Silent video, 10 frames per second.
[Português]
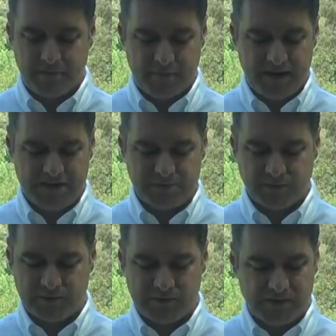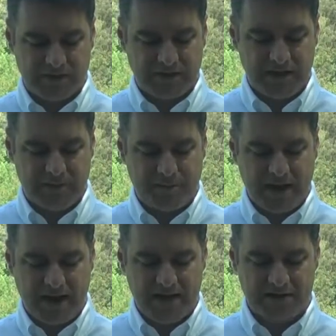Mesmo que
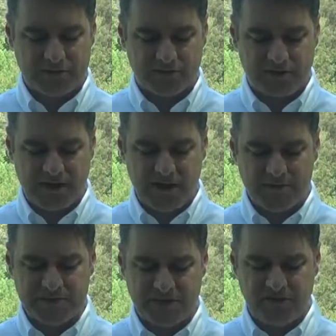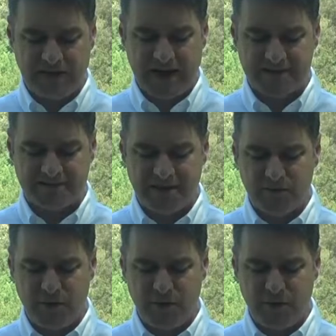para isso tenhamos que ficar sem